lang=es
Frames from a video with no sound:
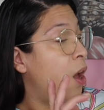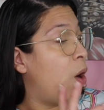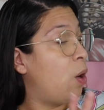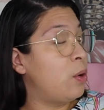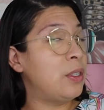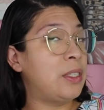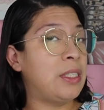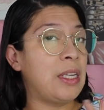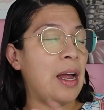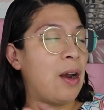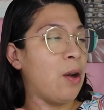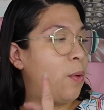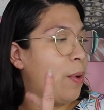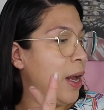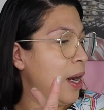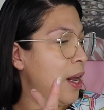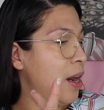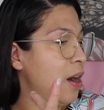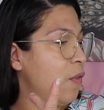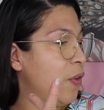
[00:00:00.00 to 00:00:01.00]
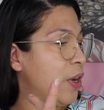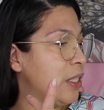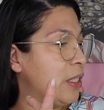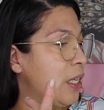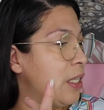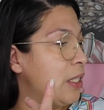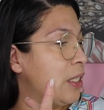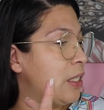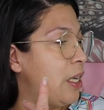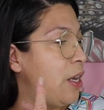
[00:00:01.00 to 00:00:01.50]
O sea, lo voy a leer en
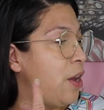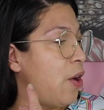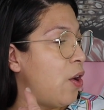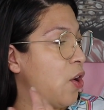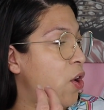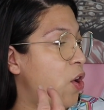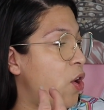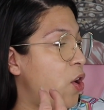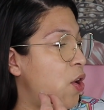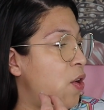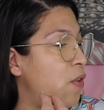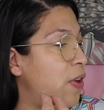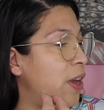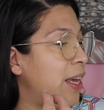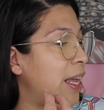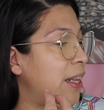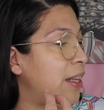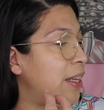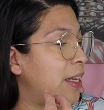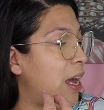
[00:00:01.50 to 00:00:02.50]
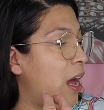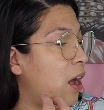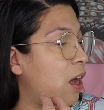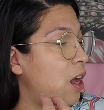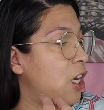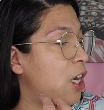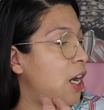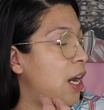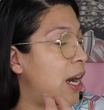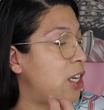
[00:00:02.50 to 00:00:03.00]
francés, y
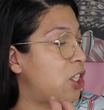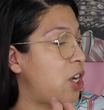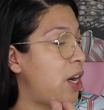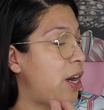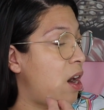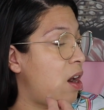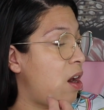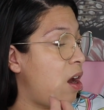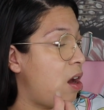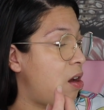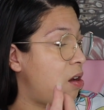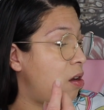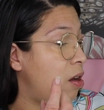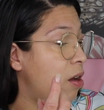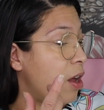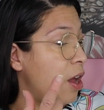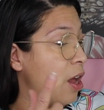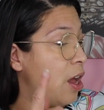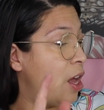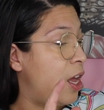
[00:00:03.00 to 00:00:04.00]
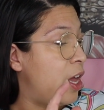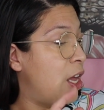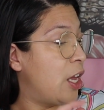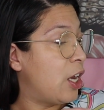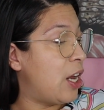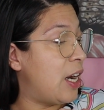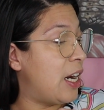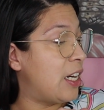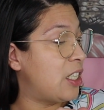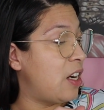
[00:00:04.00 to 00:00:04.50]
24 collagen en or,
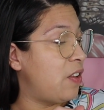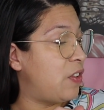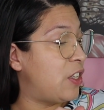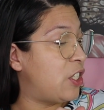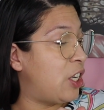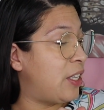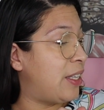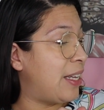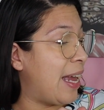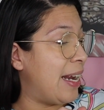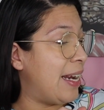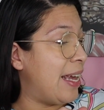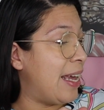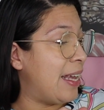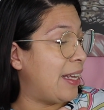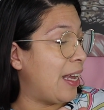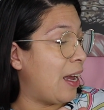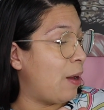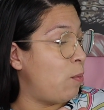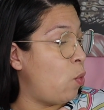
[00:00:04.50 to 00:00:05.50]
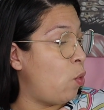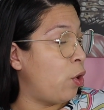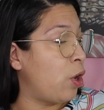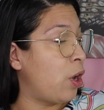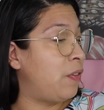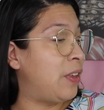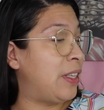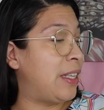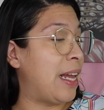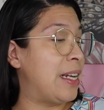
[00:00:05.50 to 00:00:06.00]
collagène dermo
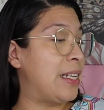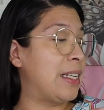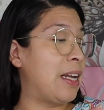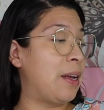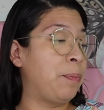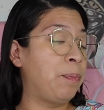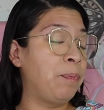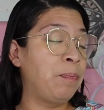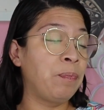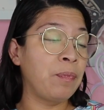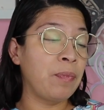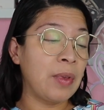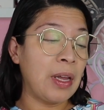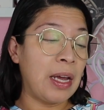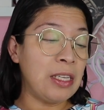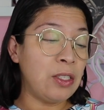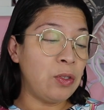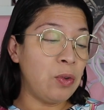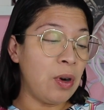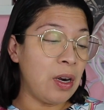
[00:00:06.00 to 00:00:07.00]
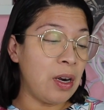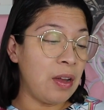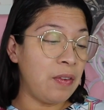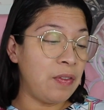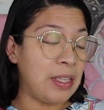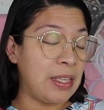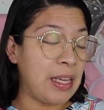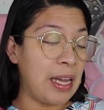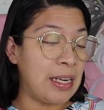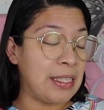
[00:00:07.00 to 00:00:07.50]
revitalizant. Es un
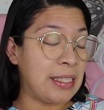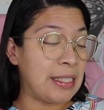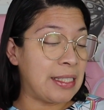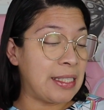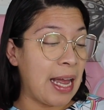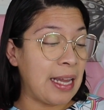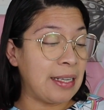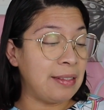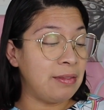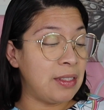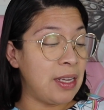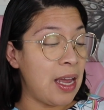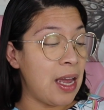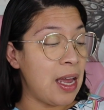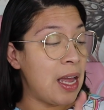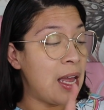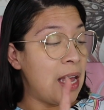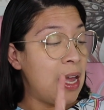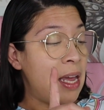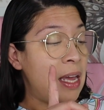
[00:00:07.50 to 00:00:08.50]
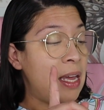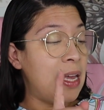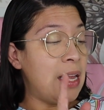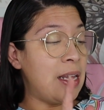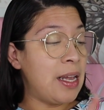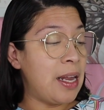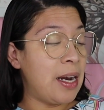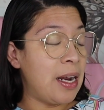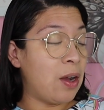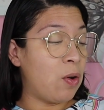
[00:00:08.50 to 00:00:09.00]
revitalizante
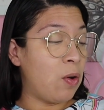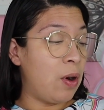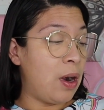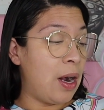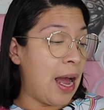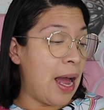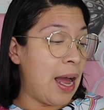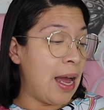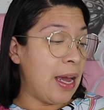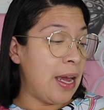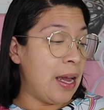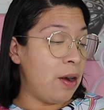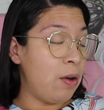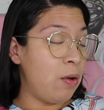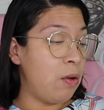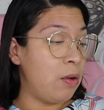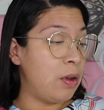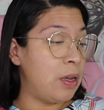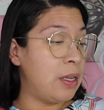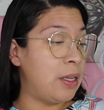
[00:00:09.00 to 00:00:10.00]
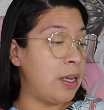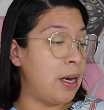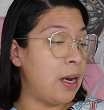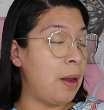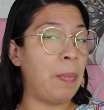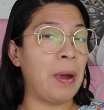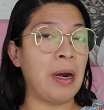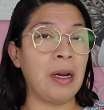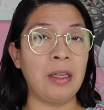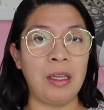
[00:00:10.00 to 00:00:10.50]
y tiene colágeno y
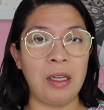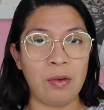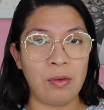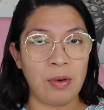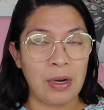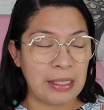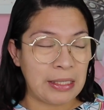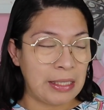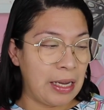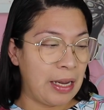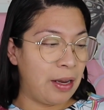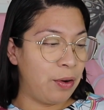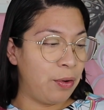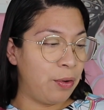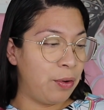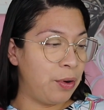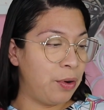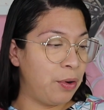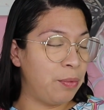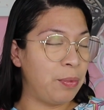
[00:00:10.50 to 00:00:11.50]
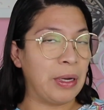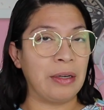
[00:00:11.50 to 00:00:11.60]
tiene partículas en oro.